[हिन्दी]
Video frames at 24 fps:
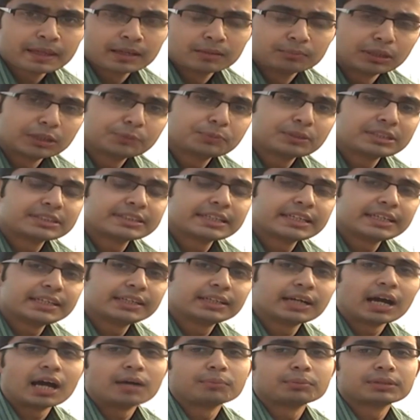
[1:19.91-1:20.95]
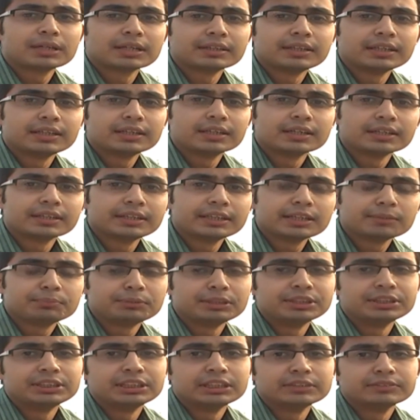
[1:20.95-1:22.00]
बचपन से ही काम करते करते
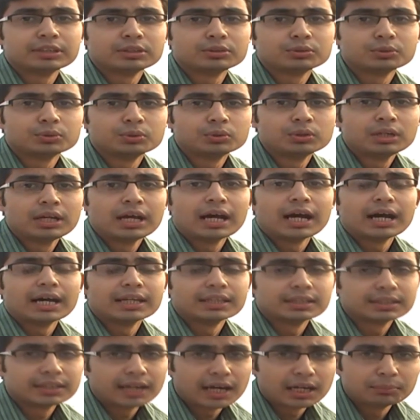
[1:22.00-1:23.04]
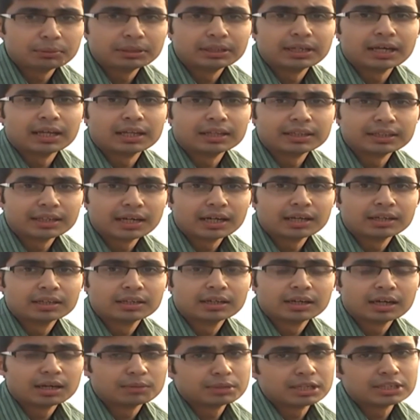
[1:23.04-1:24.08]
अपने जीवन को अंधकार में डाल दिया
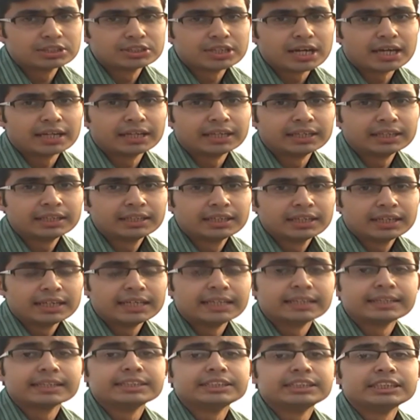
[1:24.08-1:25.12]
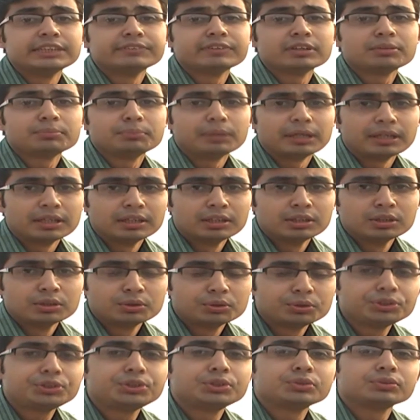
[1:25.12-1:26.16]
अब न जाने इनके जीवन में
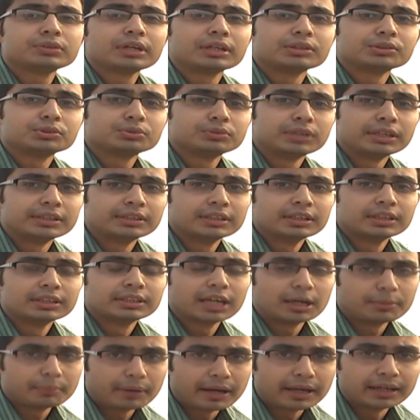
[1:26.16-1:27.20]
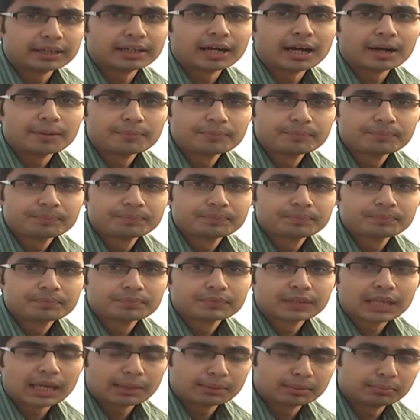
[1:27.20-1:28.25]
खुशियों का सूरज कब आएगा
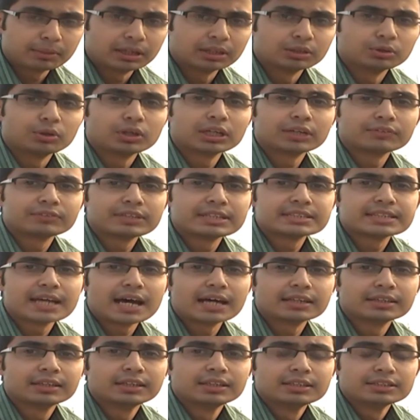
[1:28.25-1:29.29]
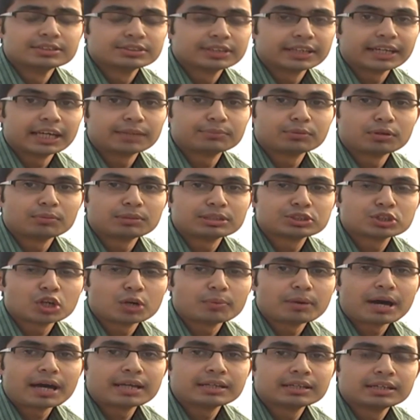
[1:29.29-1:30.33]
कैमरामैन गौरव के साथ सैयद मोहम्मद
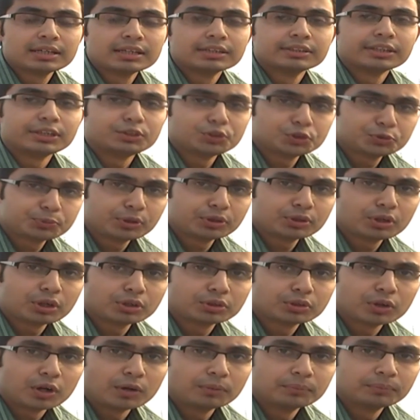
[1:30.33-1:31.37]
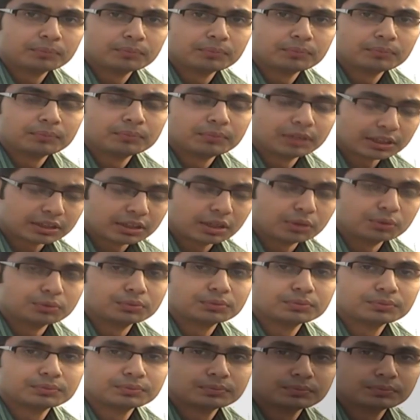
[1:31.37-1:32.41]
सौबान न्यूज़ वन डॉट कॉम लखनऊ